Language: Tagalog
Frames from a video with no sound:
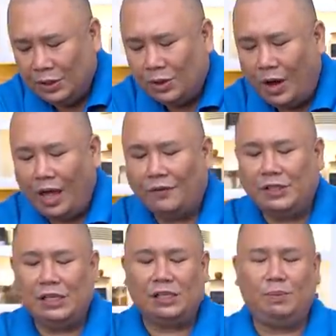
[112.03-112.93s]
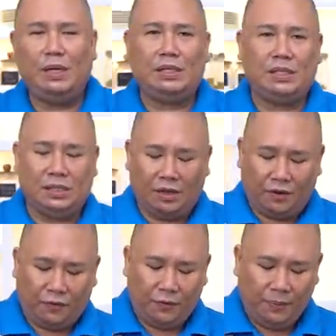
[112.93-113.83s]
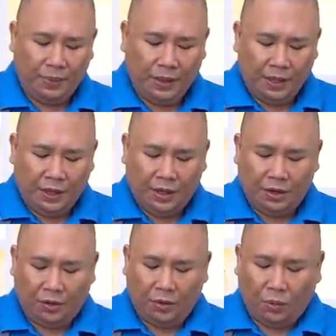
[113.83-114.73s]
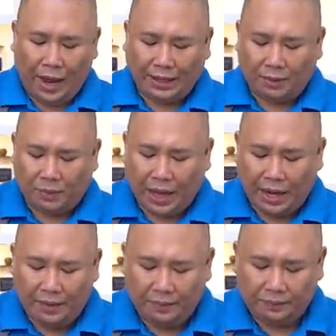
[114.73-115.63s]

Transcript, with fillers: So, I have six pieces of, you know, white bread.